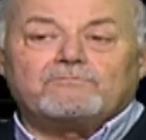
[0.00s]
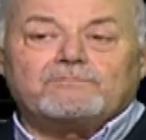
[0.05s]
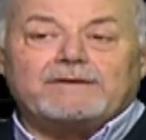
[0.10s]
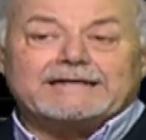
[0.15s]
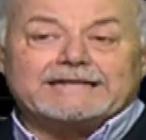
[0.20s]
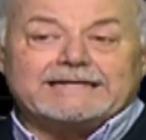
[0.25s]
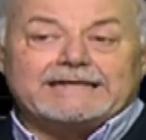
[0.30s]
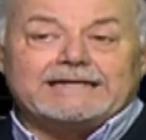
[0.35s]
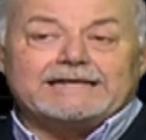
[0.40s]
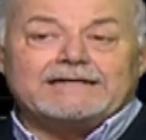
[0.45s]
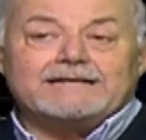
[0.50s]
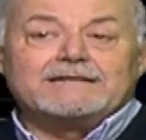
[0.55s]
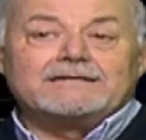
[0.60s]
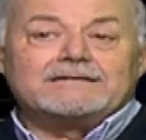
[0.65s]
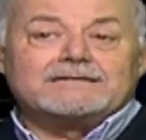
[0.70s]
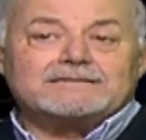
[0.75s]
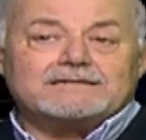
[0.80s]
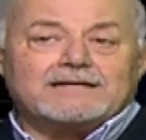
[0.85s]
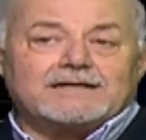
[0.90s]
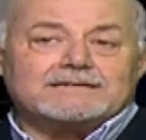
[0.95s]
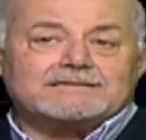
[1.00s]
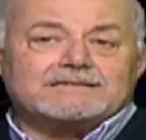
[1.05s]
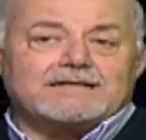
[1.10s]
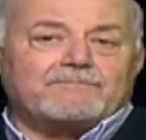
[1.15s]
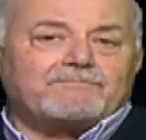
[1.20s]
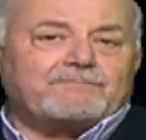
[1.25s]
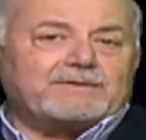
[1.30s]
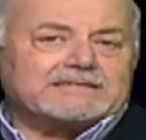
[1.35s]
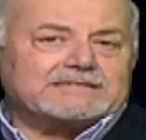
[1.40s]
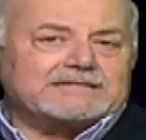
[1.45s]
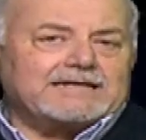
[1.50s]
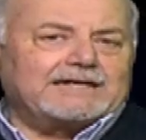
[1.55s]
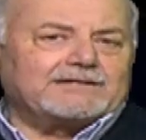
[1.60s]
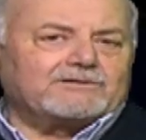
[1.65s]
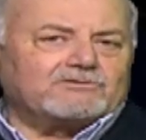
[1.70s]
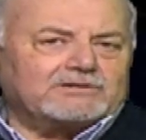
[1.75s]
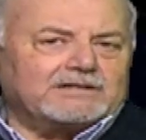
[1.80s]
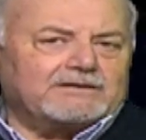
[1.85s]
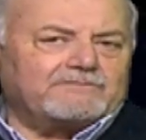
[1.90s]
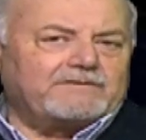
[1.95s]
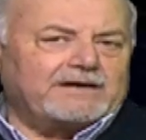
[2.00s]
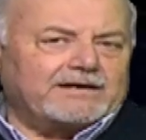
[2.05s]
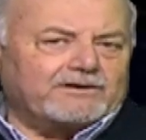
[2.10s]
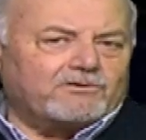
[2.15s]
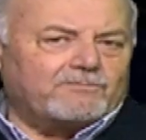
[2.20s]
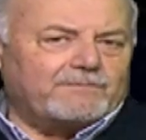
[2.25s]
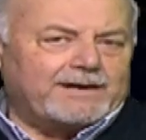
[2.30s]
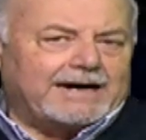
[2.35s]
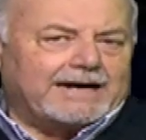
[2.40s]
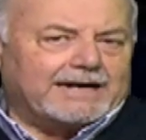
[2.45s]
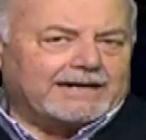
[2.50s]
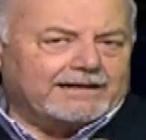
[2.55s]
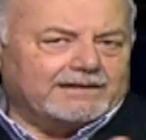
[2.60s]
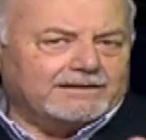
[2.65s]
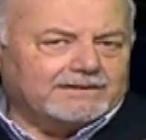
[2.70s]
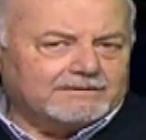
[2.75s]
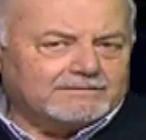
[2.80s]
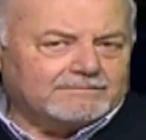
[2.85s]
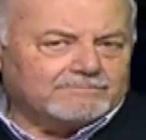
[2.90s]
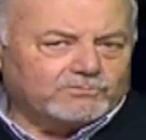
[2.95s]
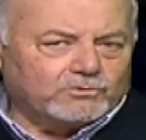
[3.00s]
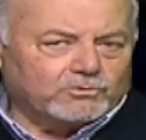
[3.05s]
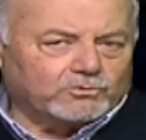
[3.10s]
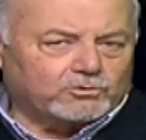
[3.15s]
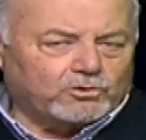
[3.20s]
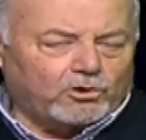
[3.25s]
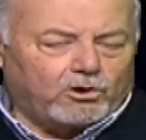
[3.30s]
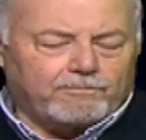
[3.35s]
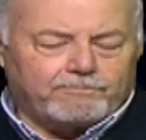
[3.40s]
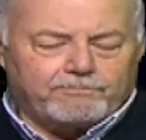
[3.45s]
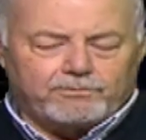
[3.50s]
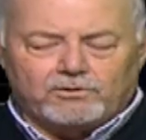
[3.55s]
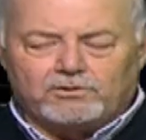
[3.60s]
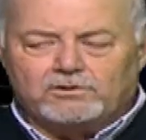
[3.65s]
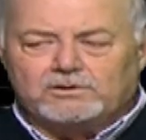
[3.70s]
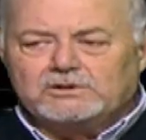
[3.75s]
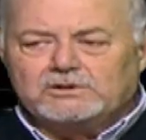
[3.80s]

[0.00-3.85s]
Ma chi se la sta passando davvero male, purtroppo,